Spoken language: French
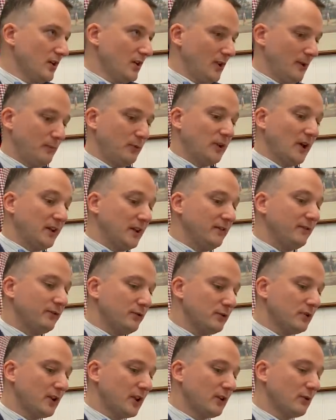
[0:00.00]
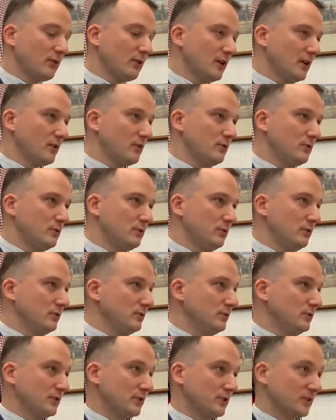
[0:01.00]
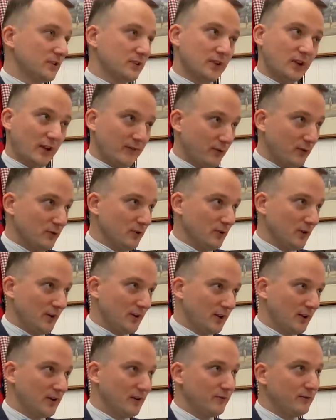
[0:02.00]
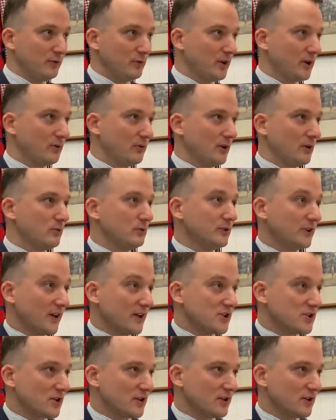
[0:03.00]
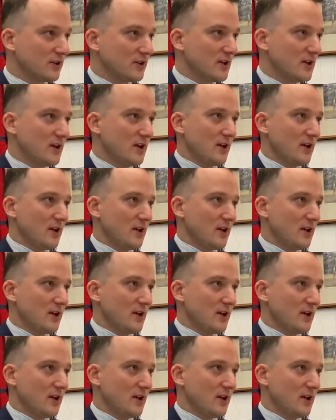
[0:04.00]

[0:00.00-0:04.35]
Et puis tu as des vieux qui ont un goût très vieux et tu as des vieux qui ont un goût très jeune.